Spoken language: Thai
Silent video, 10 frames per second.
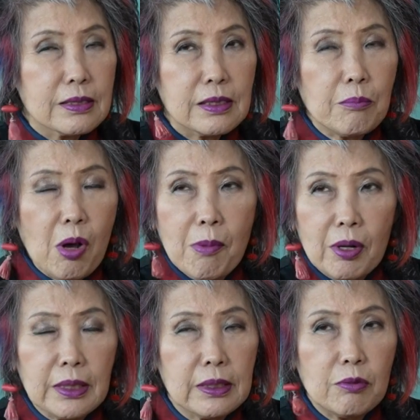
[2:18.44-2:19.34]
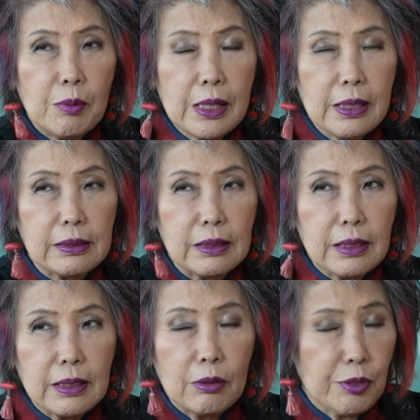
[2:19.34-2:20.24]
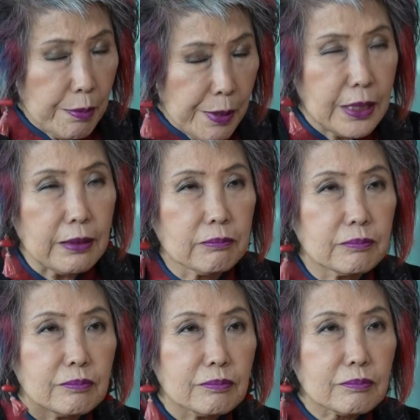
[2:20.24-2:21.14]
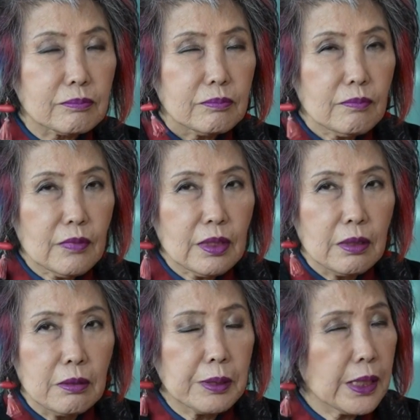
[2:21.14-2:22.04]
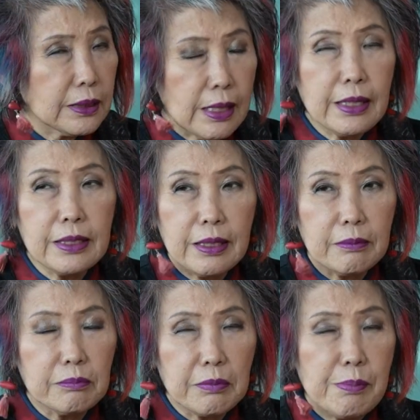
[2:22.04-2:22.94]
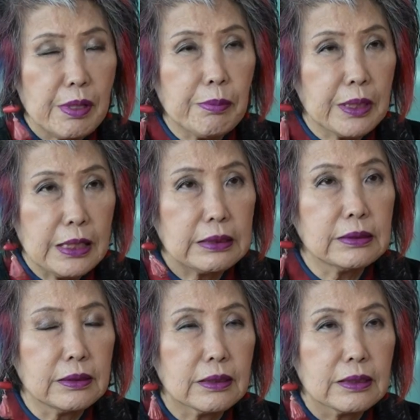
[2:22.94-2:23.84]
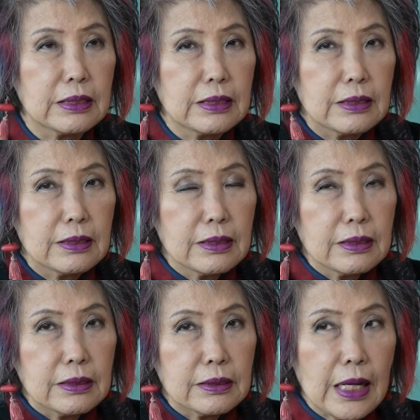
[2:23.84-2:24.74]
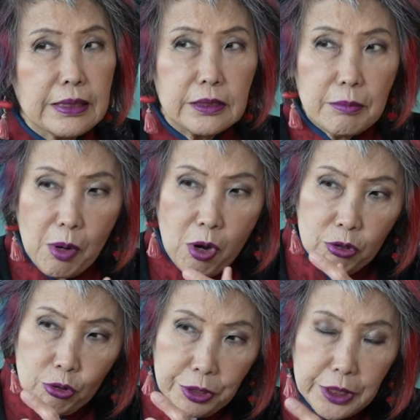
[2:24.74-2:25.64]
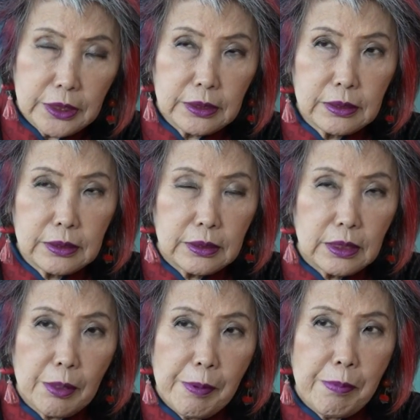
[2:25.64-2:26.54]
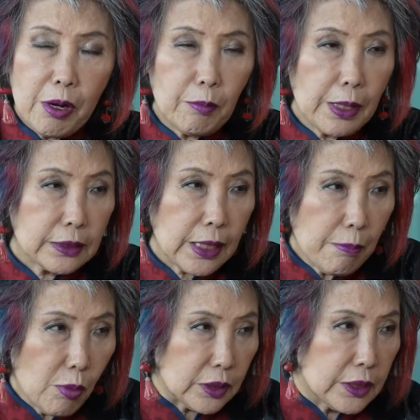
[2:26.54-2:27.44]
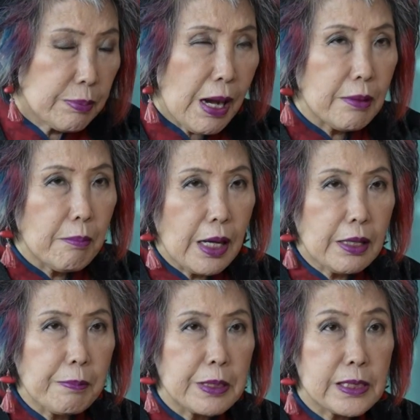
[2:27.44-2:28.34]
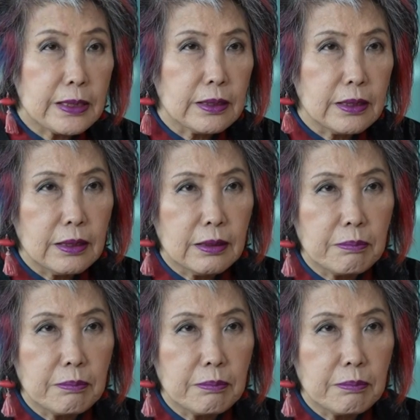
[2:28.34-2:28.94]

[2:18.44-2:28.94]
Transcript: ซึ่งหมอบอกได้เลยว่าเขาคิดผิดประเทศไทยเนี่ยไม่เหมือนประเทศอื่นการที่จะมองคนหนึ่งแล้วไปบอกว่าทั้งหมดที่ผ่านมาเนี่ยเป็นสิ่งที่